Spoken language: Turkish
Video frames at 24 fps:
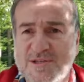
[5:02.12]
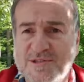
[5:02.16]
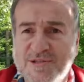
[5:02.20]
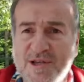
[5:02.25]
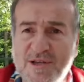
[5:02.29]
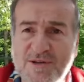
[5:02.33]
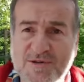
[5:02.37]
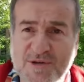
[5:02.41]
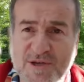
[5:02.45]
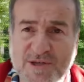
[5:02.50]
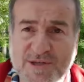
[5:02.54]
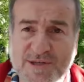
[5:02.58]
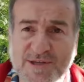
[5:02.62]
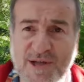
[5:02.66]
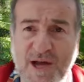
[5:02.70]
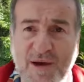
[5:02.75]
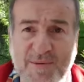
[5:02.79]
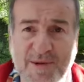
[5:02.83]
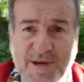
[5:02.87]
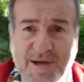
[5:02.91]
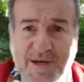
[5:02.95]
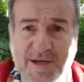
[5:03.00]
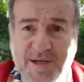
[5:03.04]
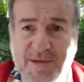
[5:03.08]
insan nasıl
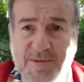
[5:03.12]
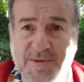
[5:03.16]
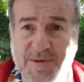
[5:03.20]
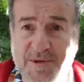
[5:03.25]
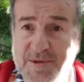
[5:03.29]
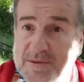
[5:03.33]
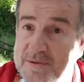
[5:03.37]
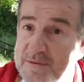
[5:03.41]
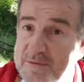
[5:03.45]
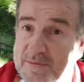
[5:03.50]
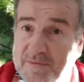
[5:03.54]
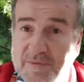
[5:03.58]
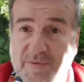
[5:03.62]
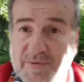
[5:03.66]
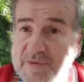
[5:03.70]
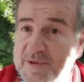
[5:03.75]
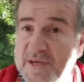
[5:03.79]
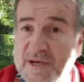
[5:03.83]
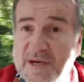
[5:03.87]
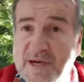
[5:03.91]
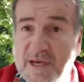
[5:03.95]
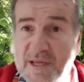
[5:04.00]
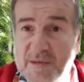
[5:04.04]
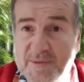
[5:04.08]
hamile kalabilir?
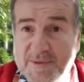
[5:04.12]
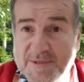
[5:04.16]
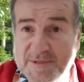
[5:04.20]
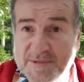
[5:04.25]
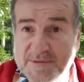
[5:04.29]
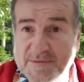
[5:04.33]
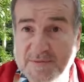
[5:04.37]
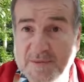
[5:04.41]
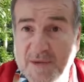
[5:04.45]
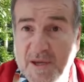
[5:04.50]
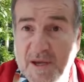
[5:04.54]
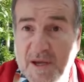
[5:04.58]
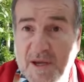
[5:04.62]
Niye kalmasın?